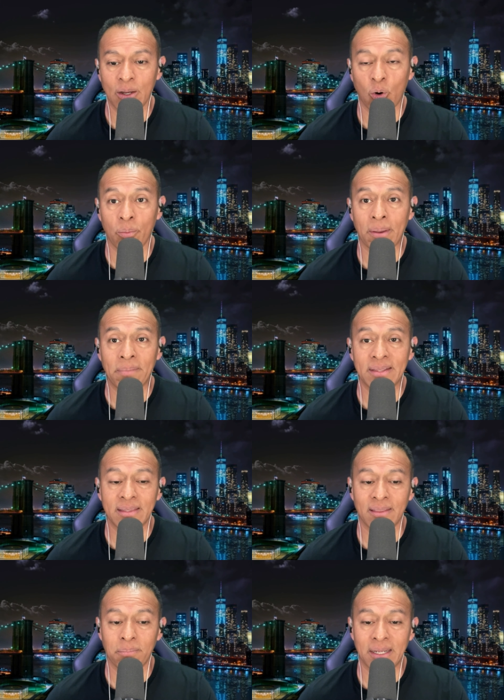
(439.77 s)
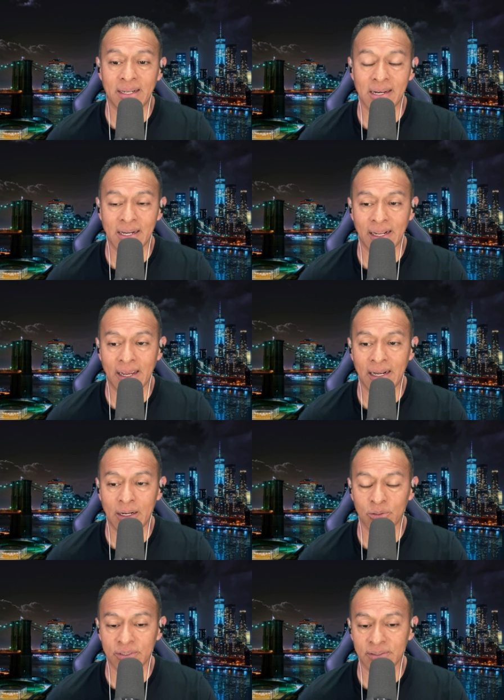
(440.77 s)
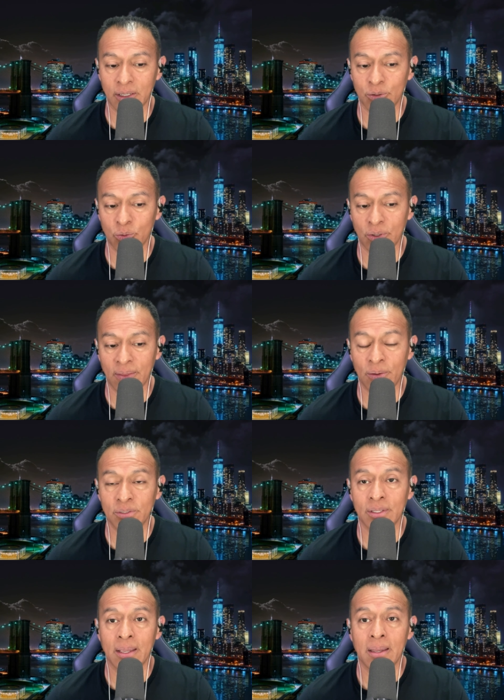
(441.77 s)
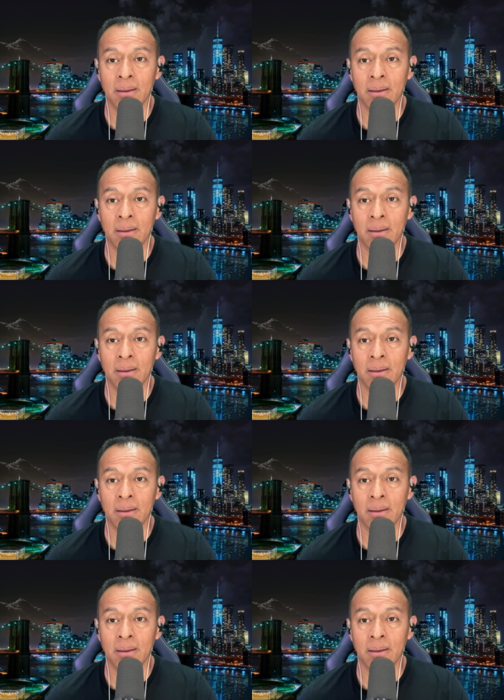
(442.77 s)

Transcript: obviamente de manera ilegal, a los Estados Unidos,